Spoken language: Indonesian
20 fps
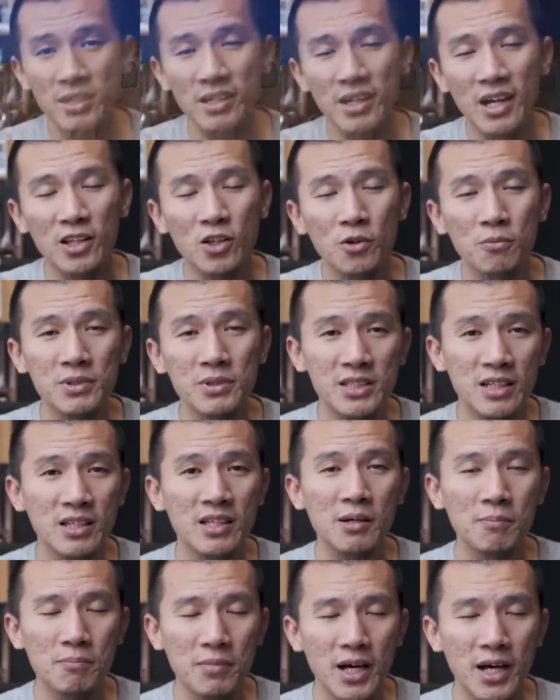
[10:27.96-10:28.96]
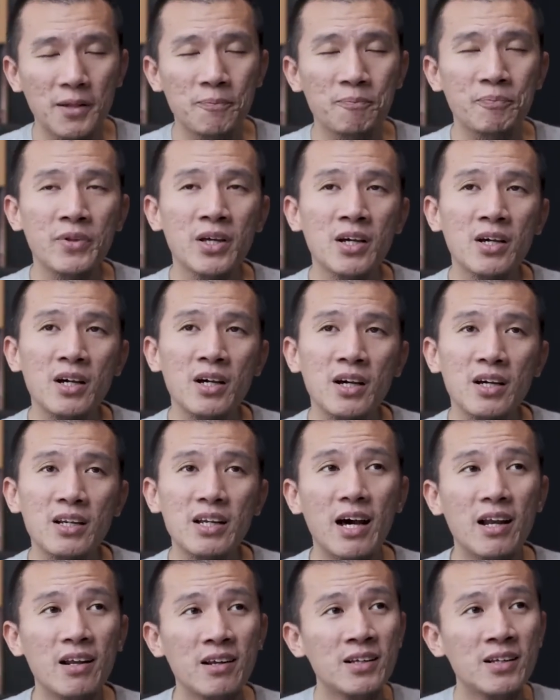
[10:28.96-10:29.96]
atau Masjid Kiblat.
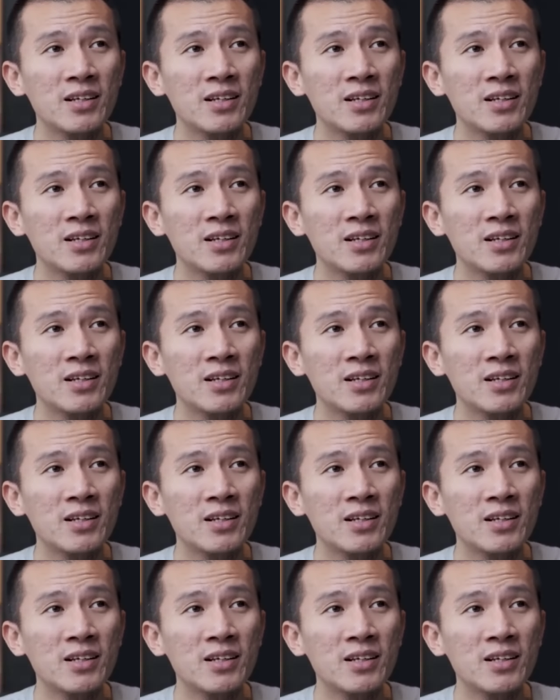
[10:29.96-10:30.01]
Dan